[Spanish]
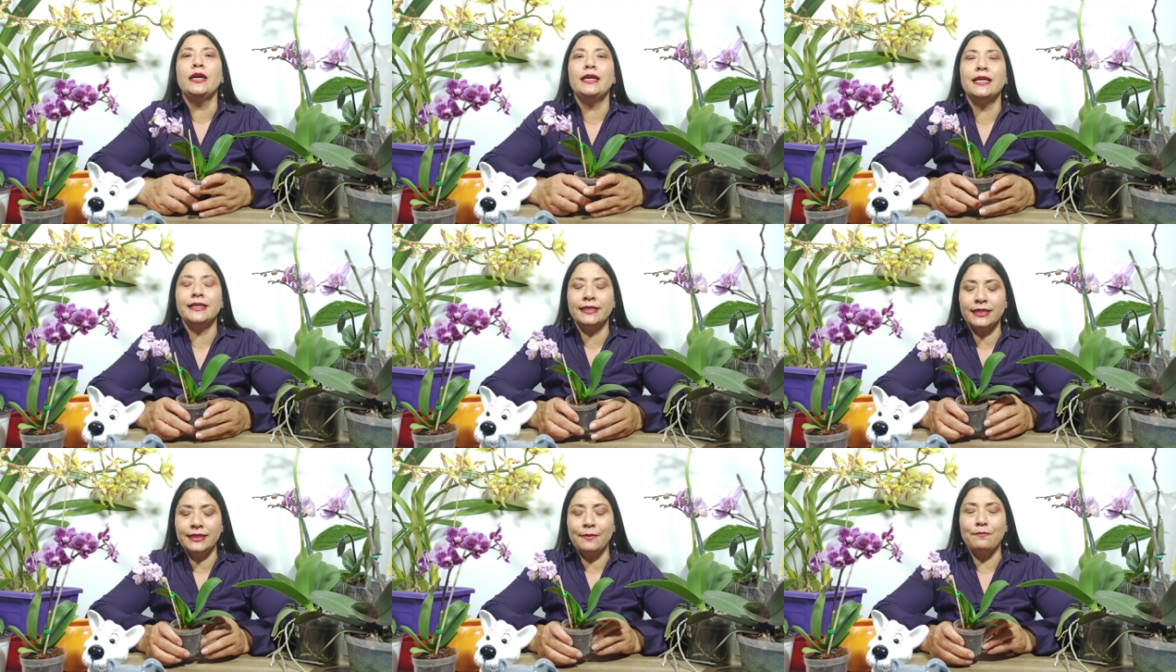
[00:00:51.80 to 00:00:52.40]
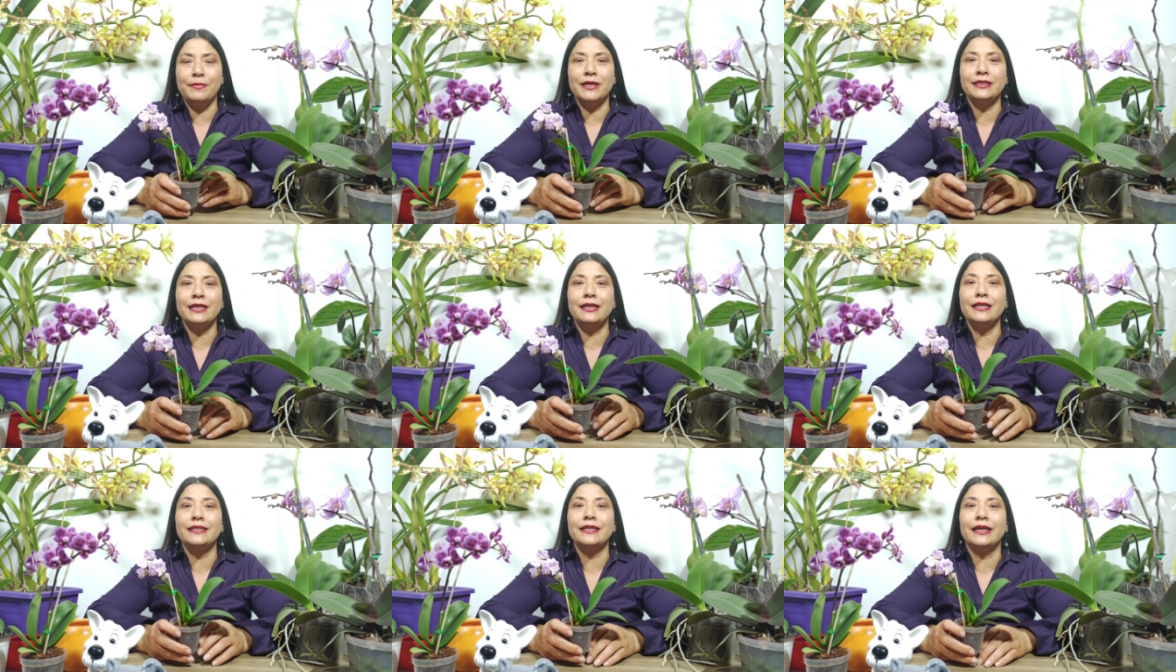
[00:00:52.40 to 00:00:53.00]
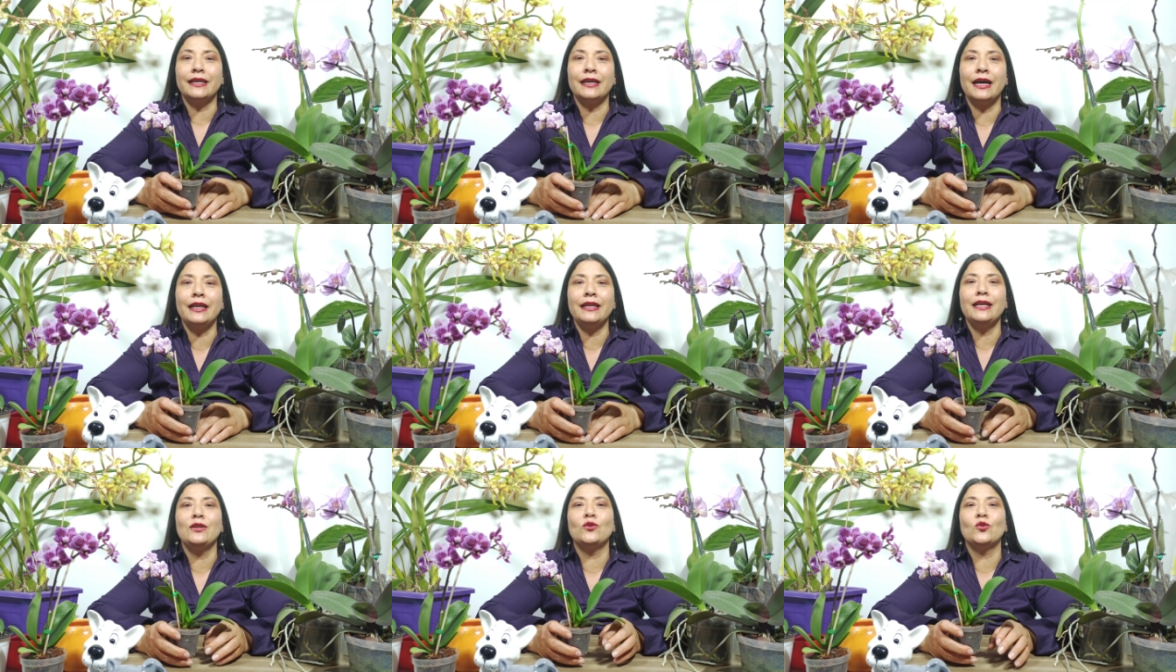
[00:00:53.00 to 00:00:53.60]
y estas empiezan a
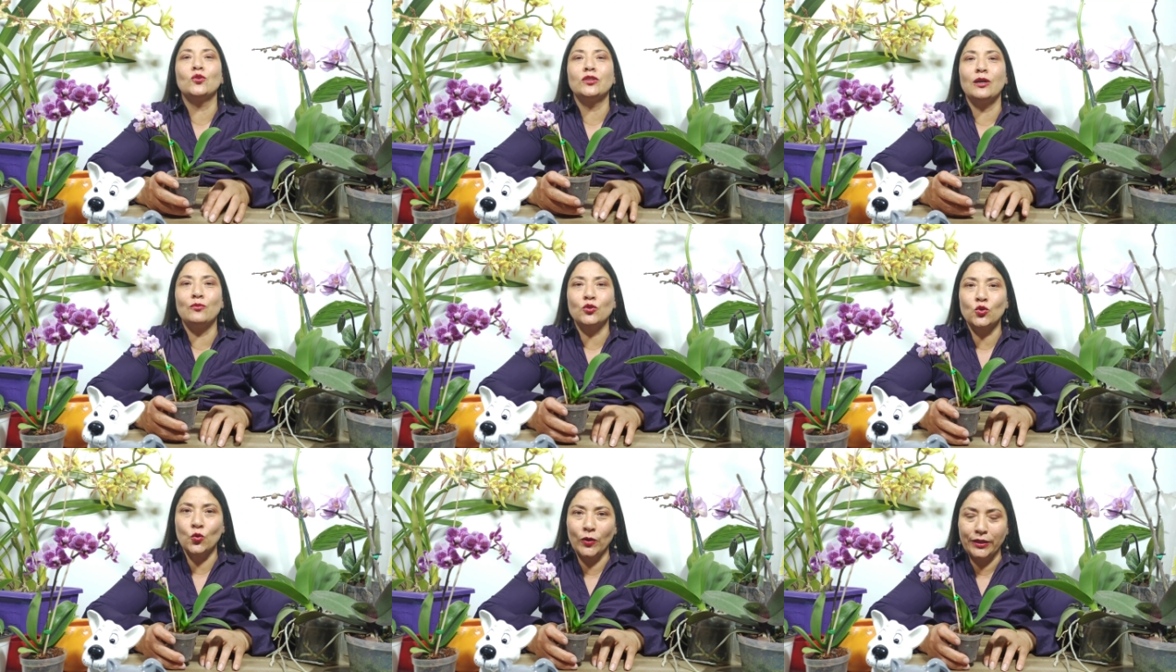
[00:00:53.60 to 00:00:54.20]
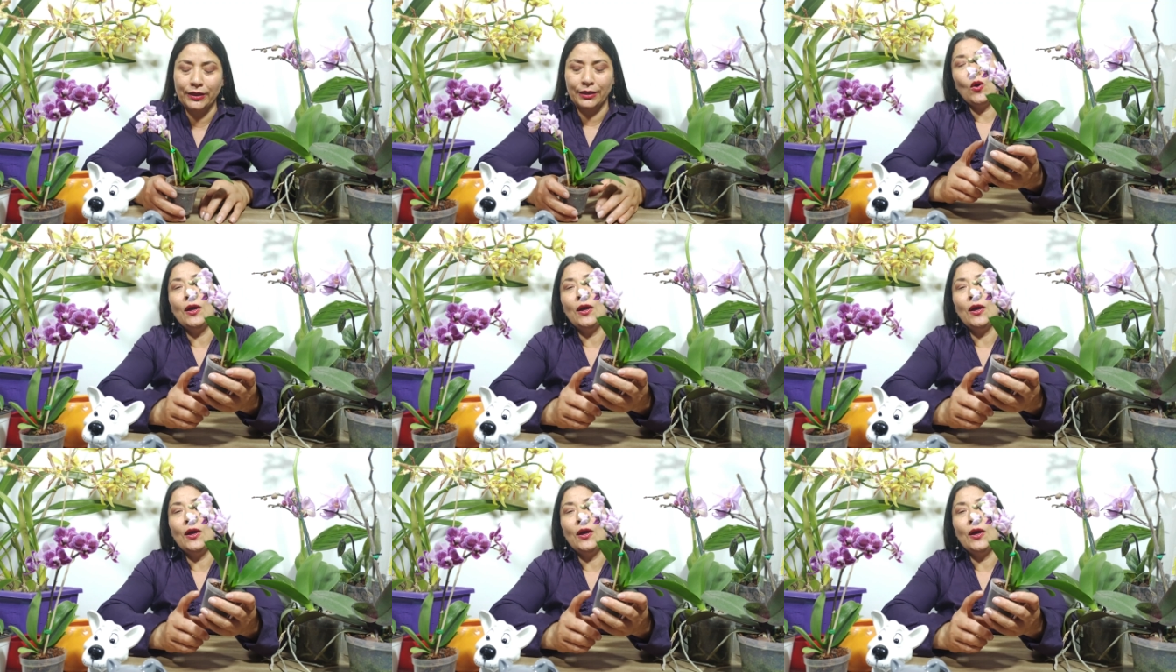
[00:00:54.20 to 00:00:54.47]
encharcar y no nos damos cuenta.